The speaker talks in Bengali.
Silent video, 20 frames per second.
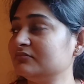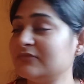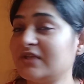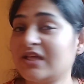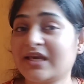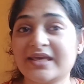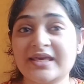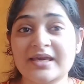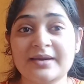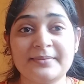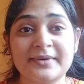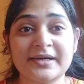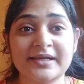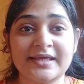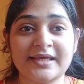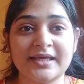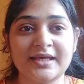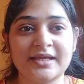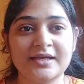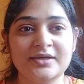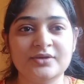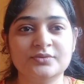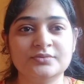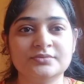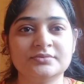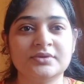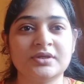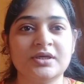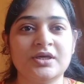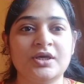দেখি আবার কে এলো
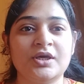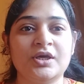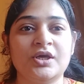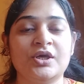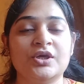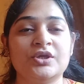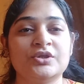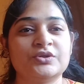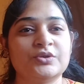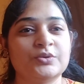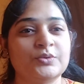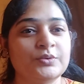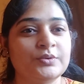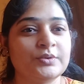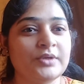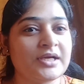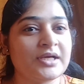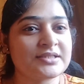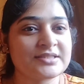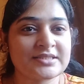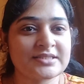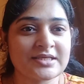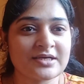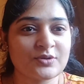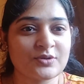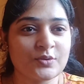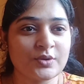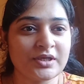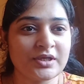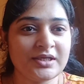তো লাঞ্চটা
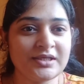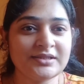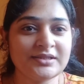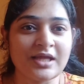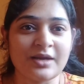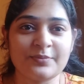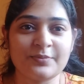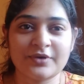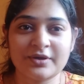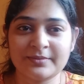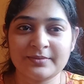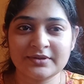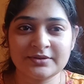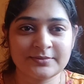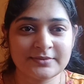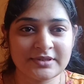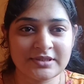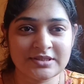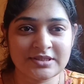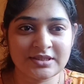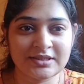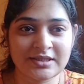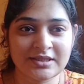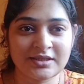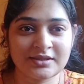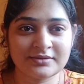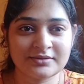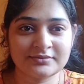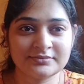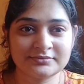করে নিই তারপর আবার তোমাদের সাথে
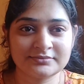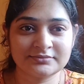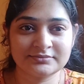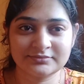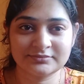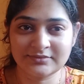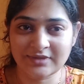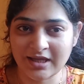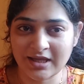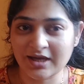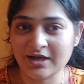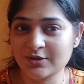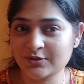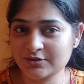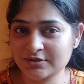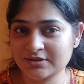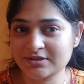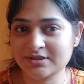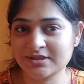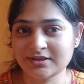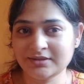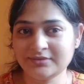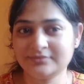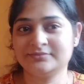দেখা হচ্ছে